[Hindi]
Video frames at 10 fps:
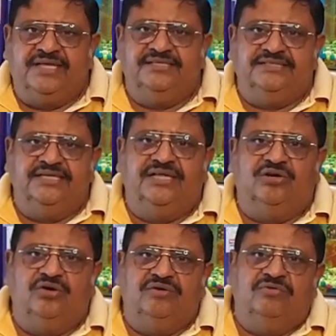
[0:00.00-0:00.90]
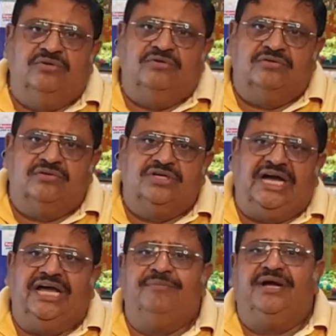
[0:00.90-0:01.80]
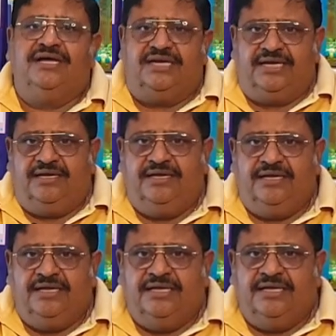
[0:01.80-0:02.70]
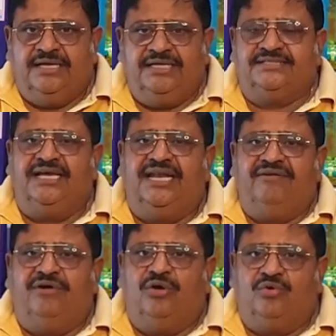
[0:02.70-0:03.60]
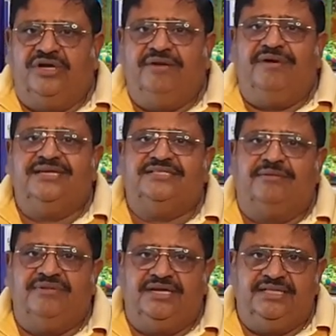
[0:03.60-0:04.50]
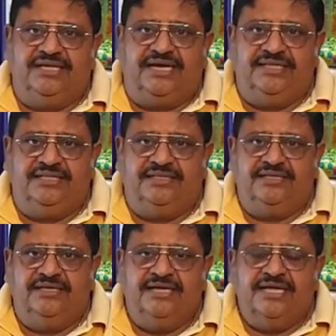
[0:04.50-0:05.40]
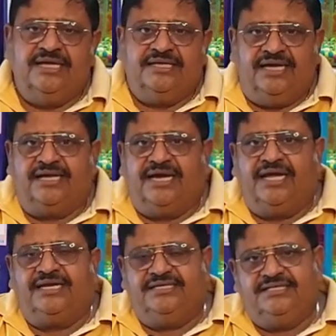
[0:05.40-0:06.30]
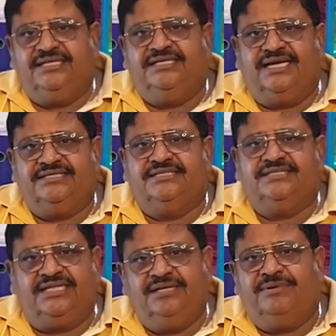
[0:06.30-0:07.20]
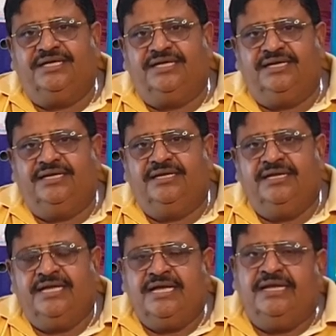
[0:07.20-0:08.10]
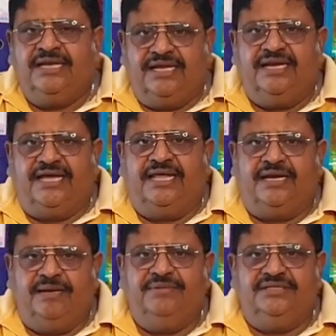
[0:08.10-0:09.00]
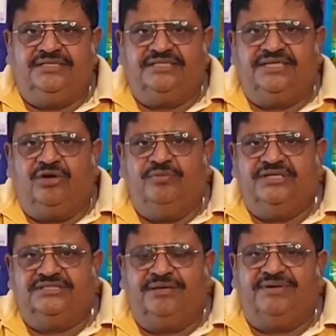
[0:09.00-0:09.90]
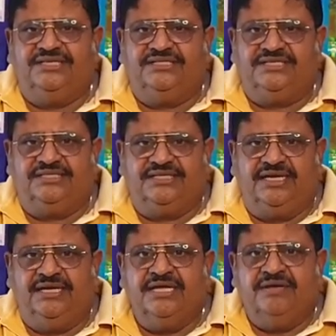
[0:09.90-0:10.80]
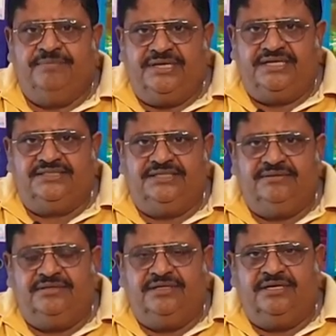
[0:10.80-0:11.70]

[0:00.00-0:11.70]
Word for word: कि जिसे देखो कि वो कार मांग रहा है इसके अलावा और कोई डिमांड सामने नहीं दिखाई देती क्या कार किसी की जान से ज़्यादा बढ़कर है लेकिन खैर हम इन चर्चाओं में ये सामाजिक चर्चाएं फिर किसी